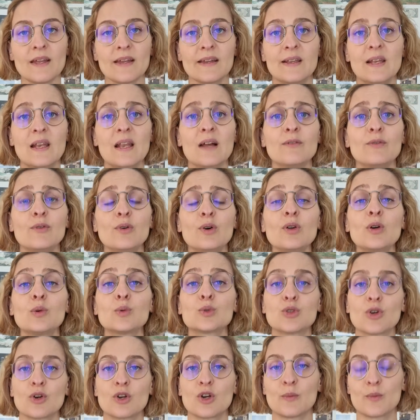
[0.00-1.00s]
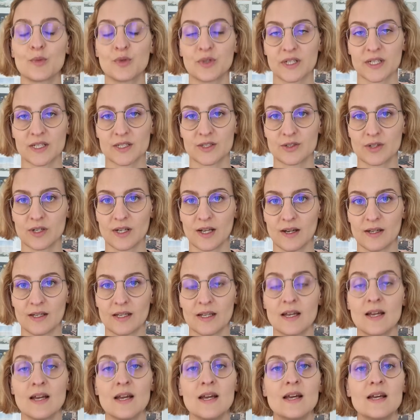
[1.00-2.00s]
Il lavoro autonomo
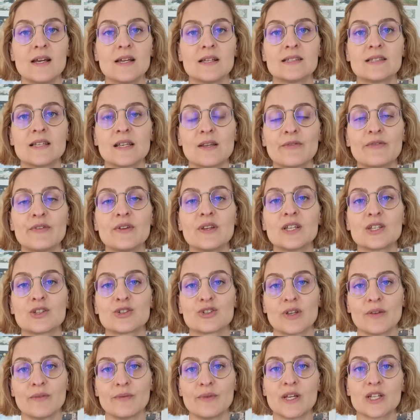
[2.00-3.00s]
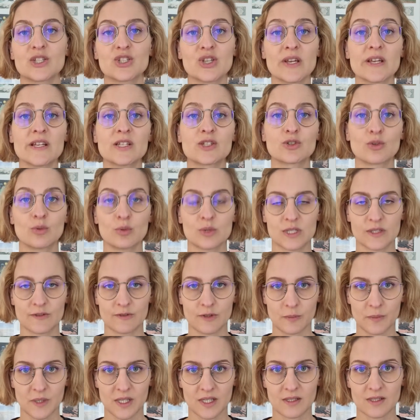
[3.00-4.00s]
occasionale si riferisce invece
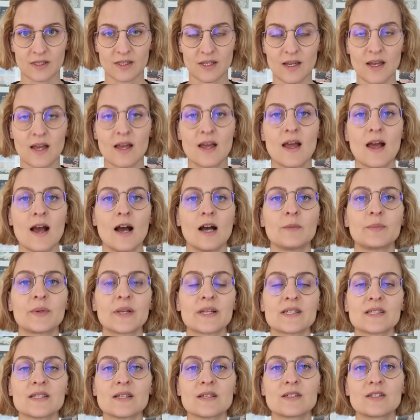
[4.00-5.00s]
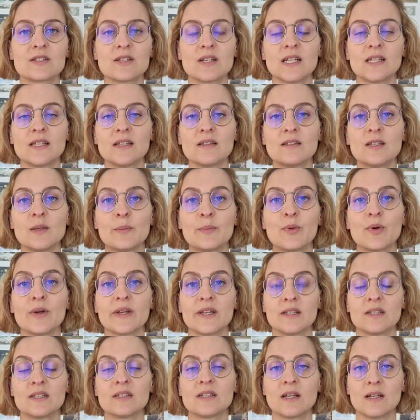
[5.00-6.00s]
esclusivamente a prestazioni di tipo
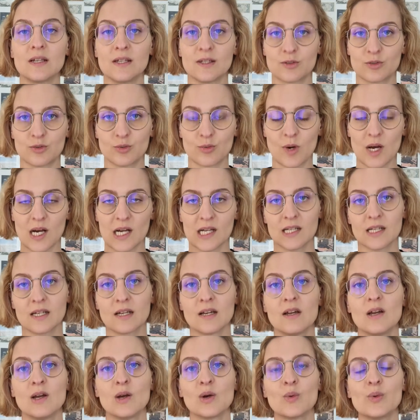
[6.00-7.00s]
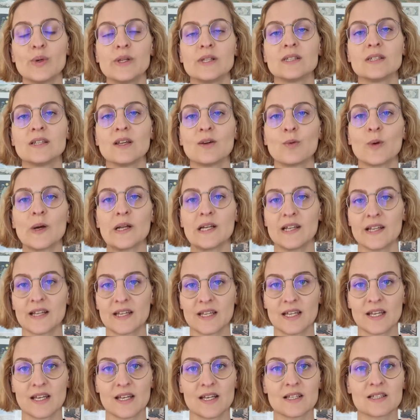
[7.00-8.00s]
intellettuale, quindi quelle
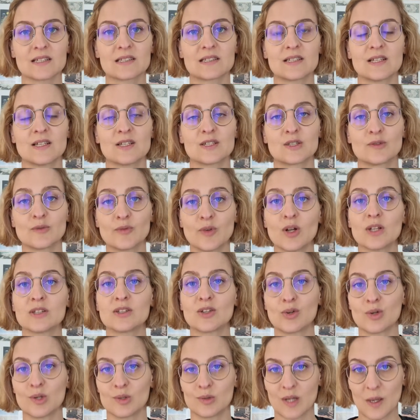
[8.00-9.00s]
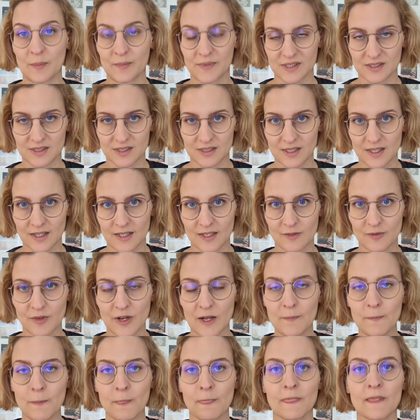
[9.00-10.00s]
che se svolte con una partita
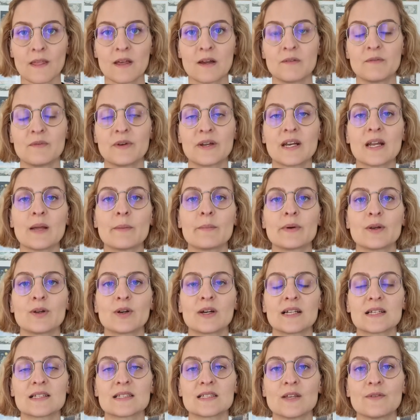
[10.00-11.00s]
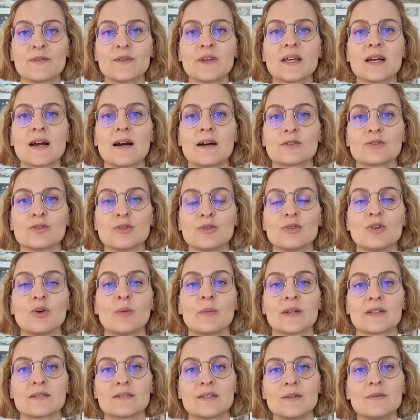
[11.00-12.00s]
IVA verrebbero classificate
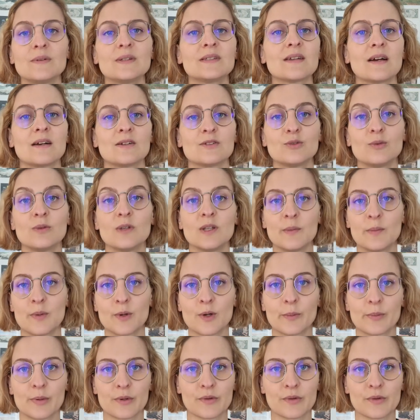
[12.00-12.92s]
come attività di un libero